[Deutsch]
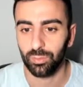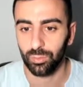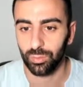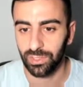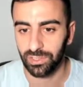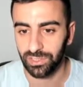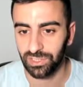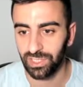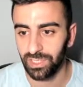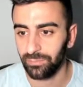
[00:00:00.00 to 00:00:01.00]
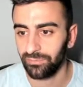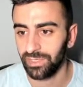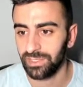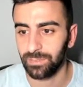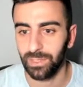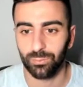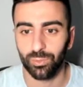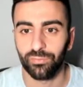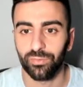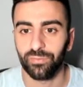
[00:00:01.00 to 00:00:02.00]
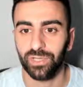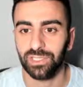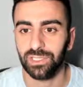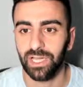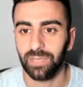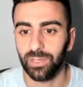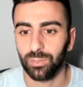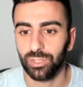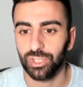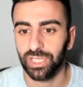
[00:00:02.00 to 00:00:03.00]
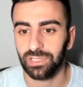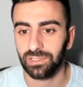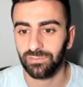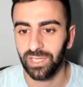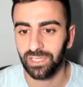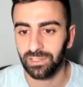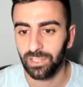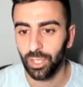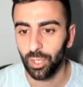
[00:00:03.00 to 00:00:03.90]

oder hier ebenfalls beim 05er hier einmal rejected werden